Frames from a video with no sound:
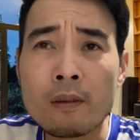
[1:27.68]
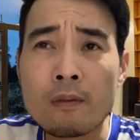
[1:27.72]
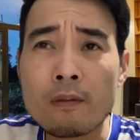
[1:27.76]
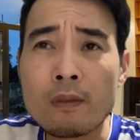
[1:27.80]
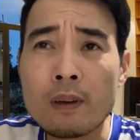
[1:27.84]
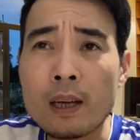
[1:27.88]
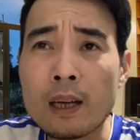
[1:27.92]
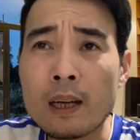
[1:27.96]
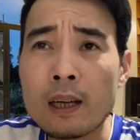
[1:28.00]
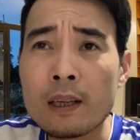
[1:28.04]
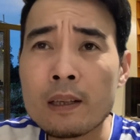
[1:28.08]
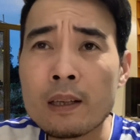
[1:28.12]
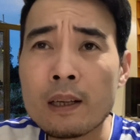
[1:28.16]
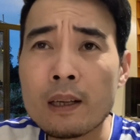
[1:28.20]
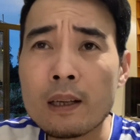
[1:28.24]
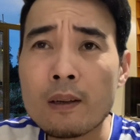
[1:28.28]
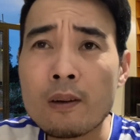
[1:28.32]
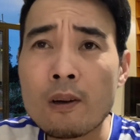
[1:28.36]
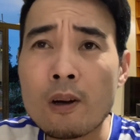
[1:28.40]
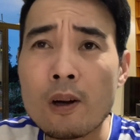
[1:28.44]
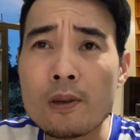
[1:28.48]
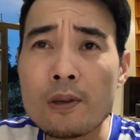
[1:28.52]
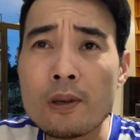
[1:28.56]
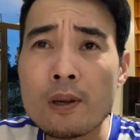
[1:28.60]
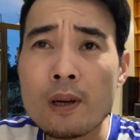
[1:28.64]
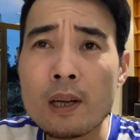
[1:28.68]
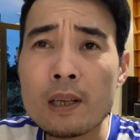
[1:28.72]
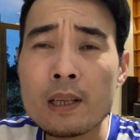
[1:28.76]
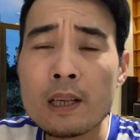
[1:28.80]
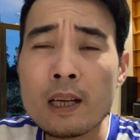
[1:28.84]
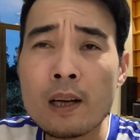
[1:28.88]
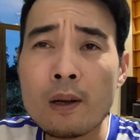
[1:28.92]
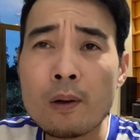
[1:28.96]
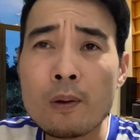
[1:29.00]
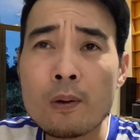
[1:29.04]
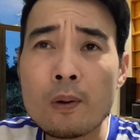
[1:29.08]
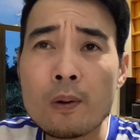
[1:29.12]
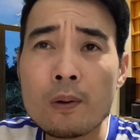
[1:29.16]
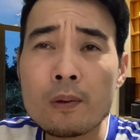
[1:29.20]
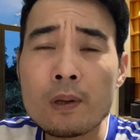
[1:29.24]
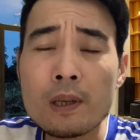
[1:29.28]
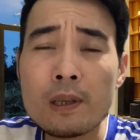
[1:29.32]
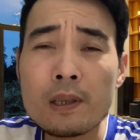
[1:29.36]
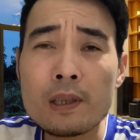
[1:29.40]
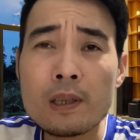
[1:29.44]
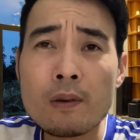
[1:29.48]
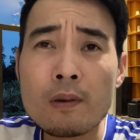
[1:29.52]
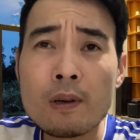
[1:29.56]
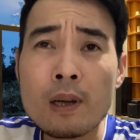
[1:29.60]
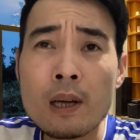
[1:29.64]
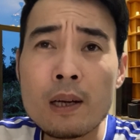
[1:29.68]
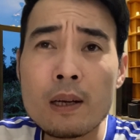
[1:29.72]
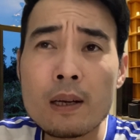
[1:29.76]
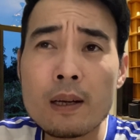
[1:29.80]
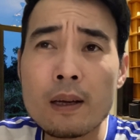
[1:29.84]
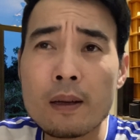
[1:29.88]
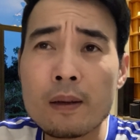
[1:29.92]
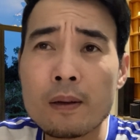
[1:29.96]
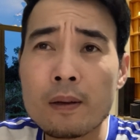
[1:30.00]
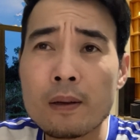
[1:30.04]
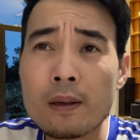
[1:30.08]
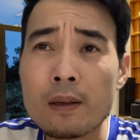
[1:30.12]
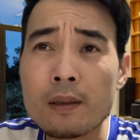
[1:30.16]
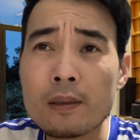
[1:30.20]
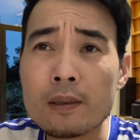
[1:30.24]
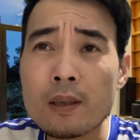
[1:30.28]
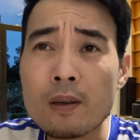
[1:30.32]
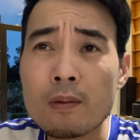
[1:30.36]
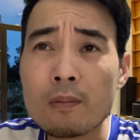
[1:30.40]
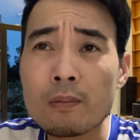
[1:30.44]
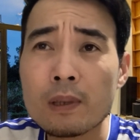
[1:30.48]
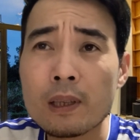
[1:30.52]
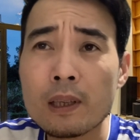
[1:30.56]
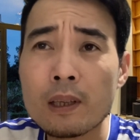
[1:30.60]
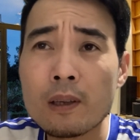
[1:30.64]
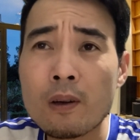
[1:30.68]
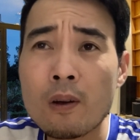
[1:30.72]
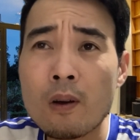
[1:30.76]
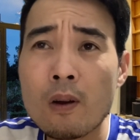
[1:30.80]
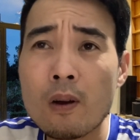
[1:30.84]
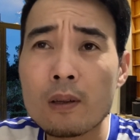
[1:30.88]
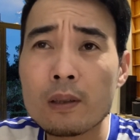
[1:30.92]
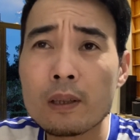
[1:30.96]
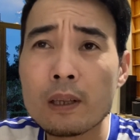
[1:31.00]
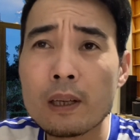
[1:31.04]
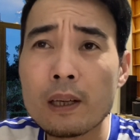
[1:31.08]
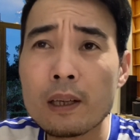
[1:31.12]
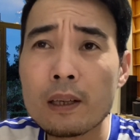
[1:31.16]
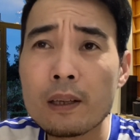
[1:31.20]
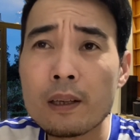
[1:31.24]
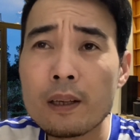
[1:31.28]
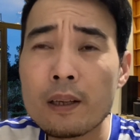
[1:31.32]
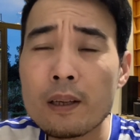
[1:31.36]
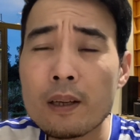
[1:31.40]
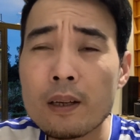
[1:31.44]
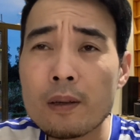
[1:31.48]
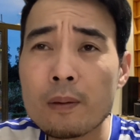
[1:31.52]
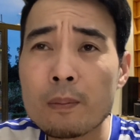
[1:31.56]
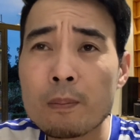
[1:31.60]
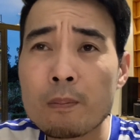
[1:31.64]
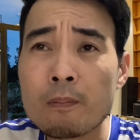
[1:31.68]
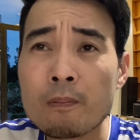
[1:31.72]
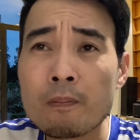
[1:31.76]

về những gọi cho là nhà cô rất nhiều đất này xong thế nọ thế kia